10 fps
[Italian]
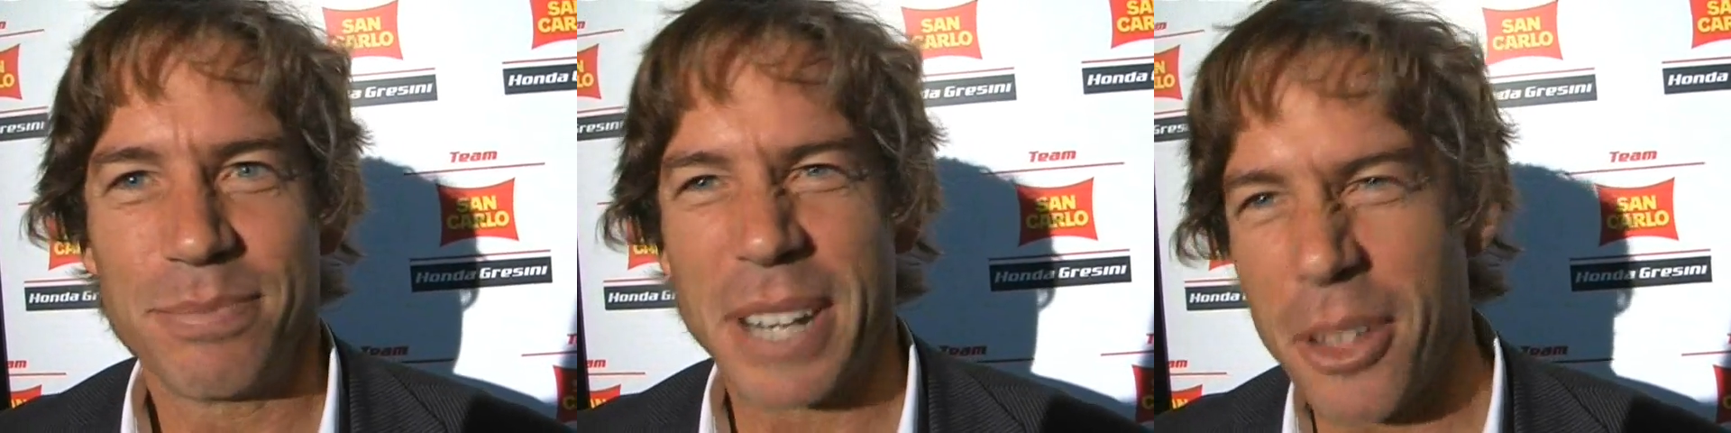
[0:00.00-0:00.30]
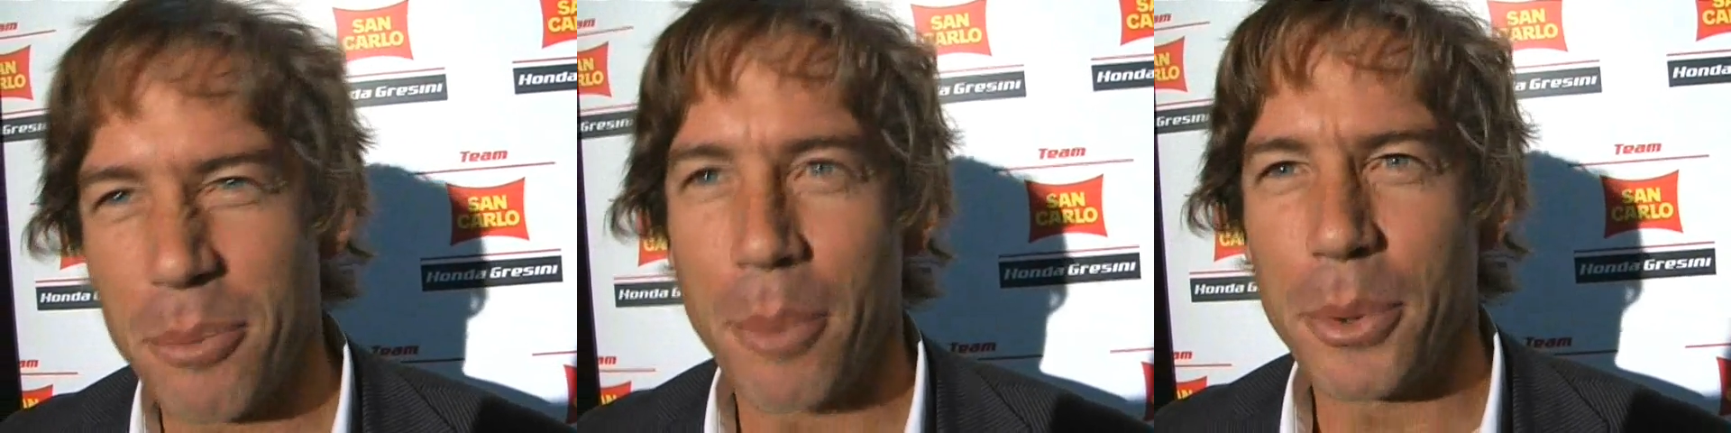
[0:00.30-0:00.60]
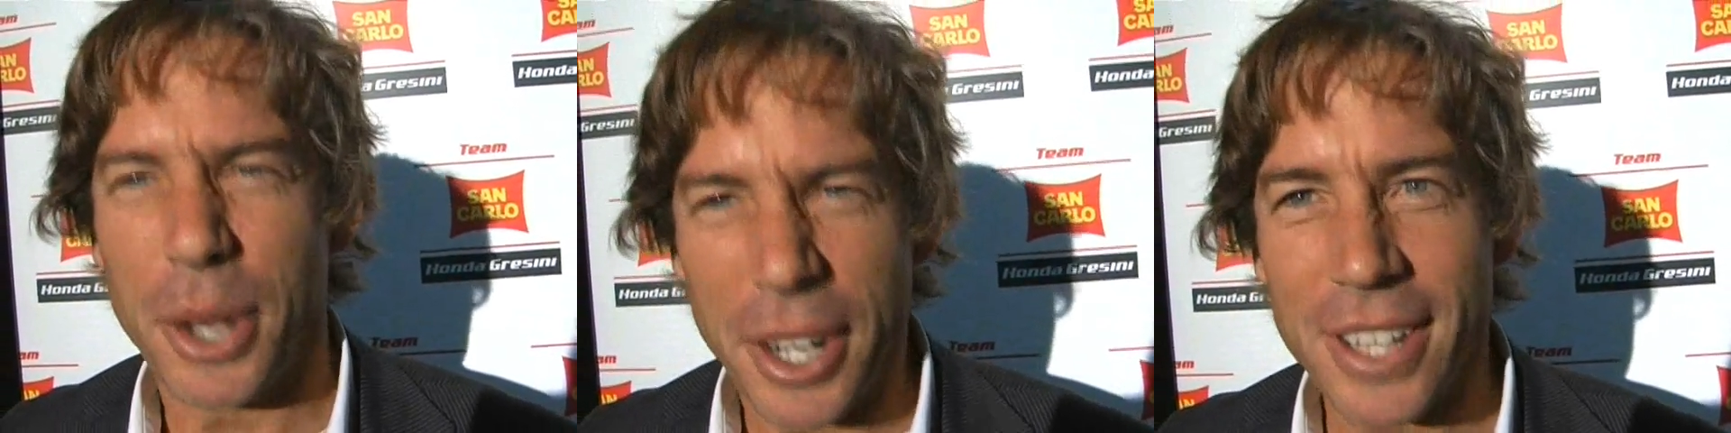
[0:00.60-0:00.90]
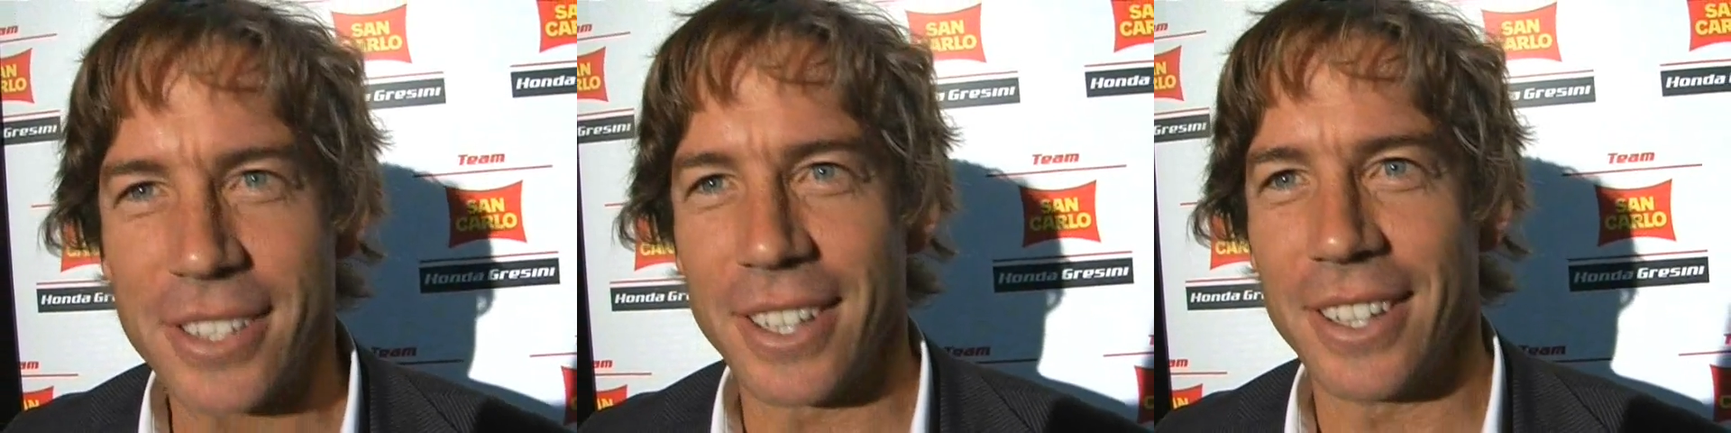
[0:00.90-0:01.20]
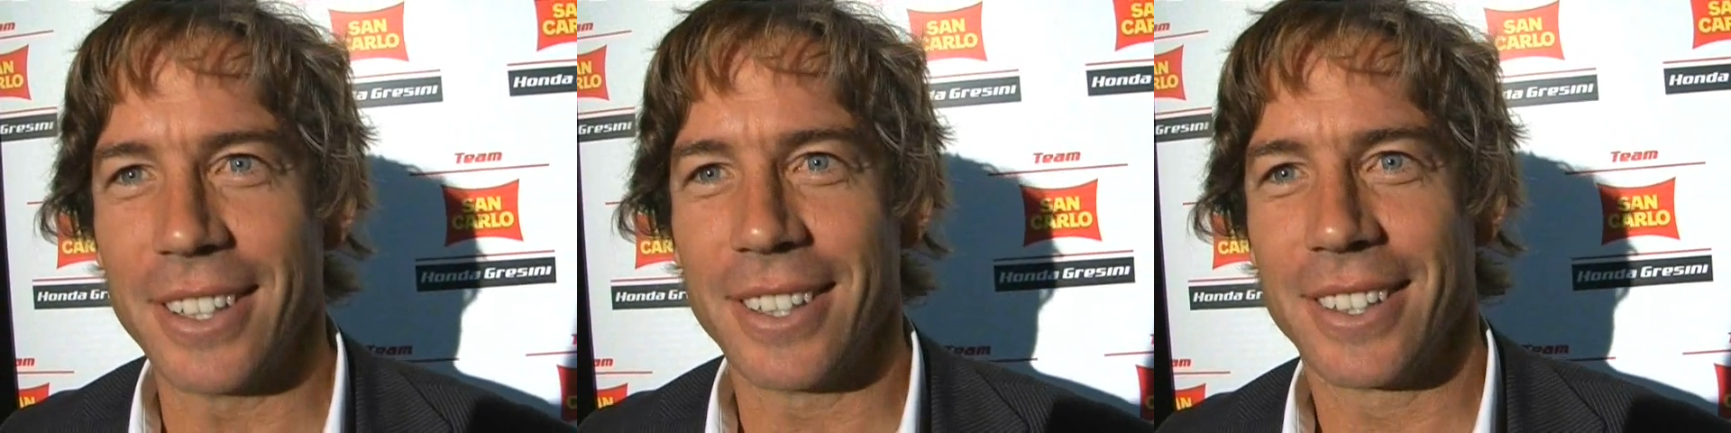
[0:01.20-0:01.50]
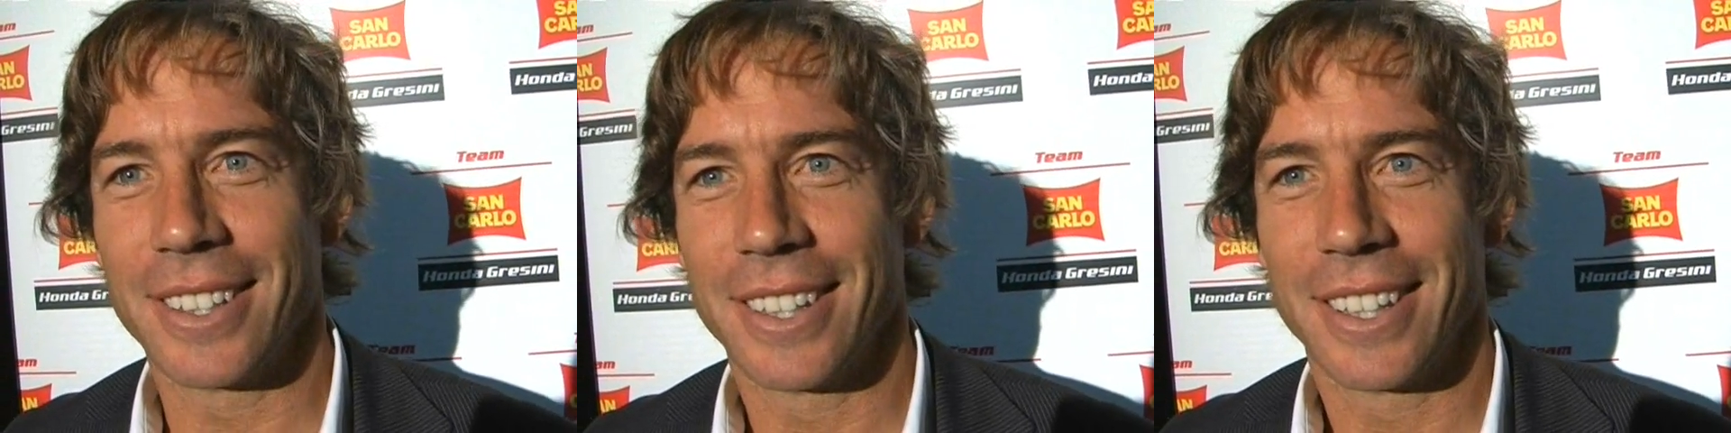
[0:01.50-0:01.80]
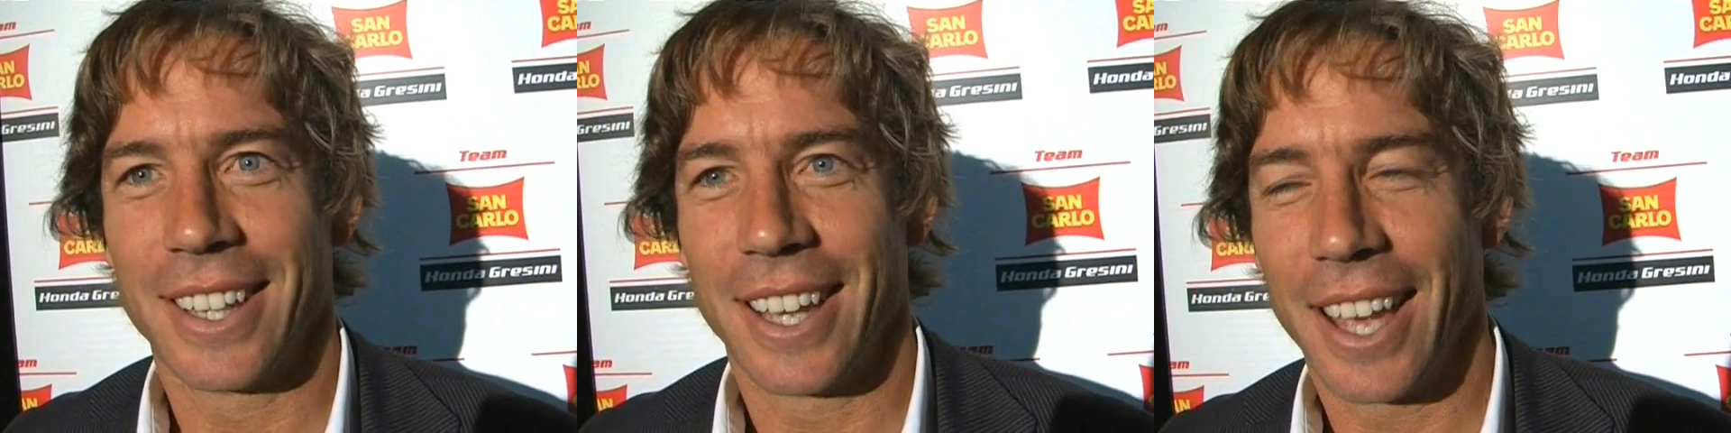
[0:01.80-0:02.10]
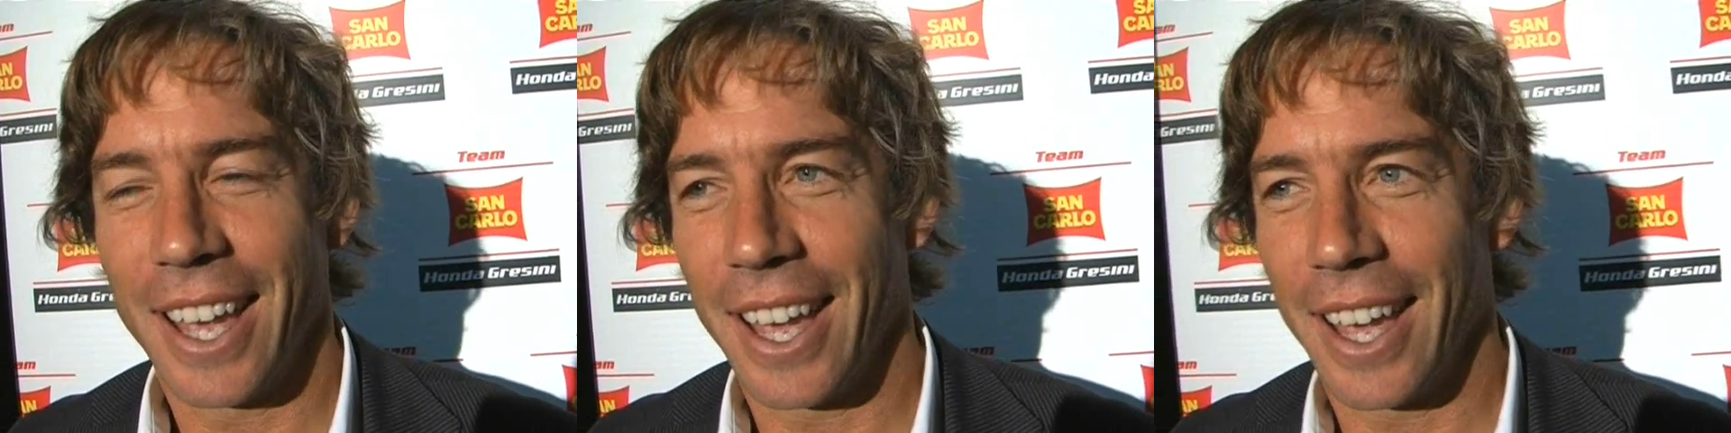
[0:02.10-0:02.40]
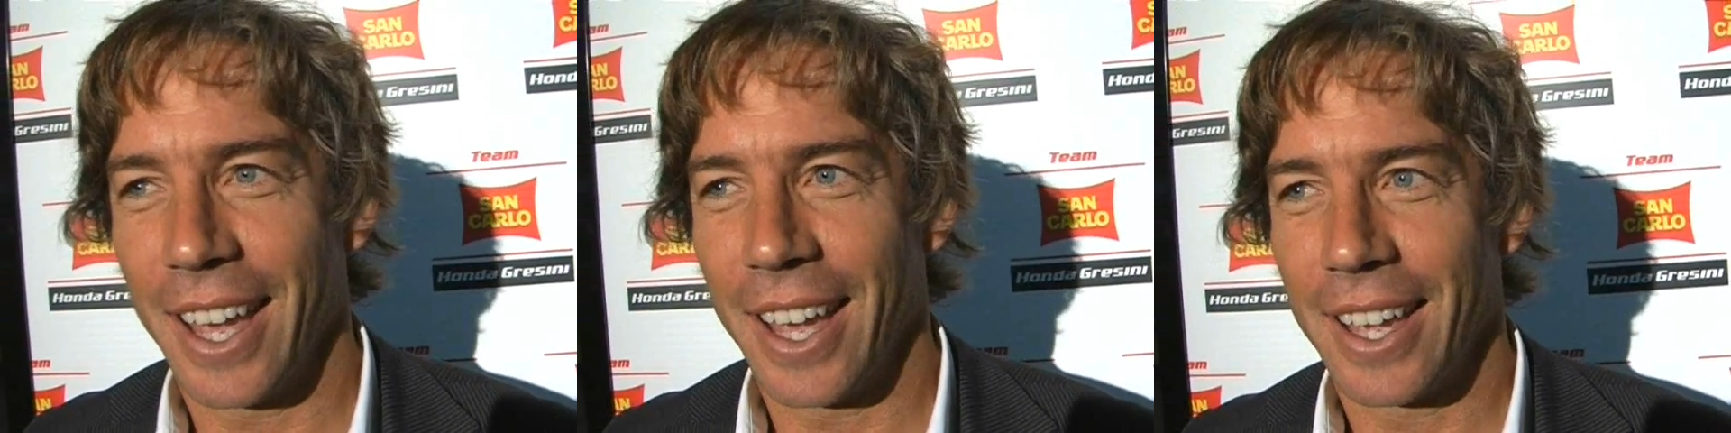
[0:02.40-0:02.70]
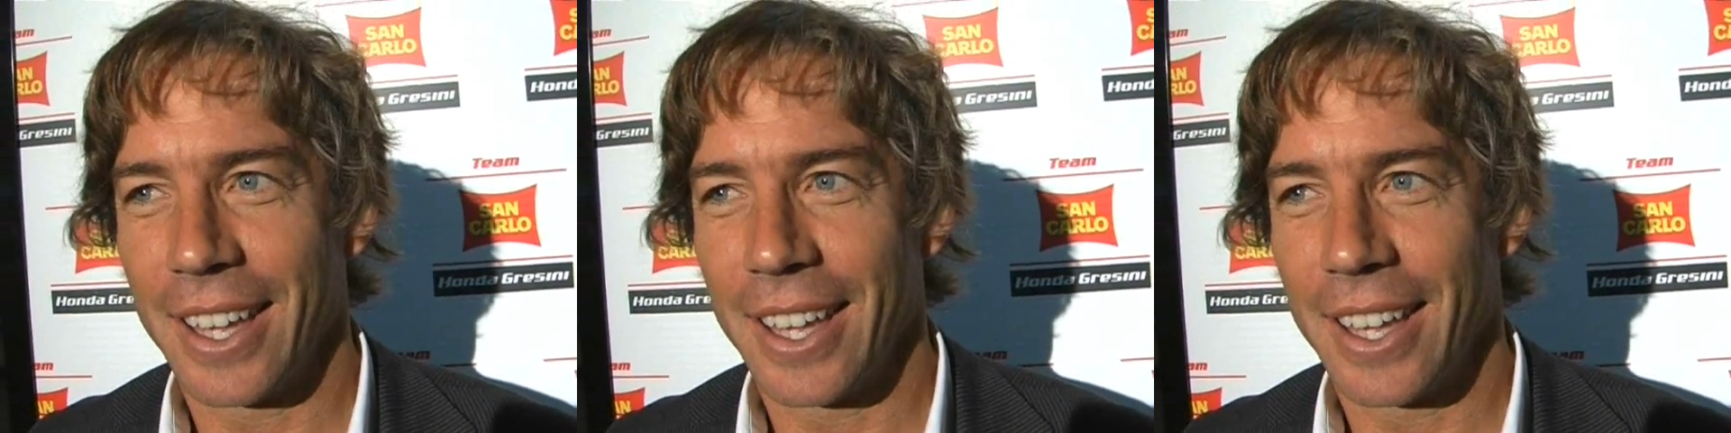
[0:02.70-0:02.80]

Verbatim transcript: prendendo un po' più di rischi eh,